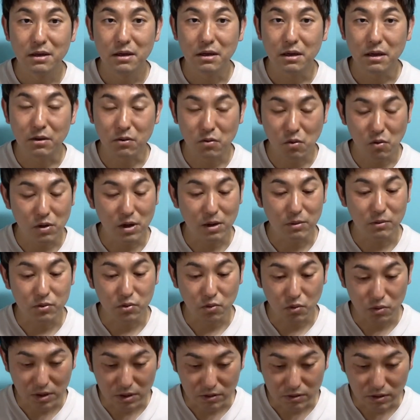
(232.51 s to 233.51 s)
えー、今回も
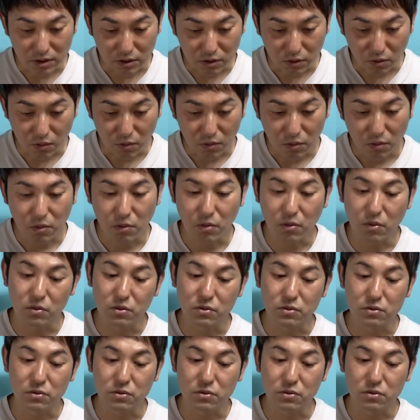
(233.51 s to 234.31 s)
どうなるかと